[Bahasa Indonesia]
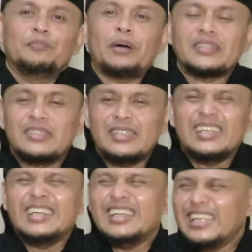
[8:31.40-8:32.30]

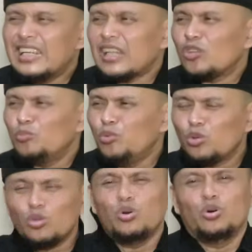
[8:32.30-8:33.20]
pasti ingin atau
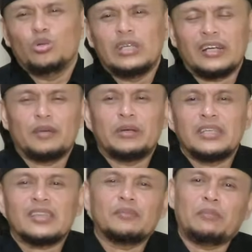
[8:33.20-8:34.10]
butuh yang
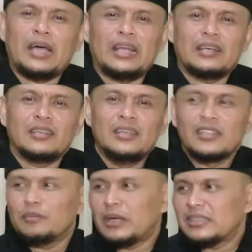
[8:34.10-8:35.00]
namanya teman,
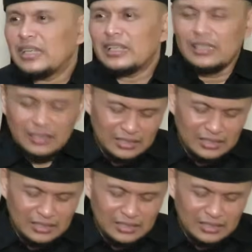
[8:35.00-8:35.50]
teman sharing.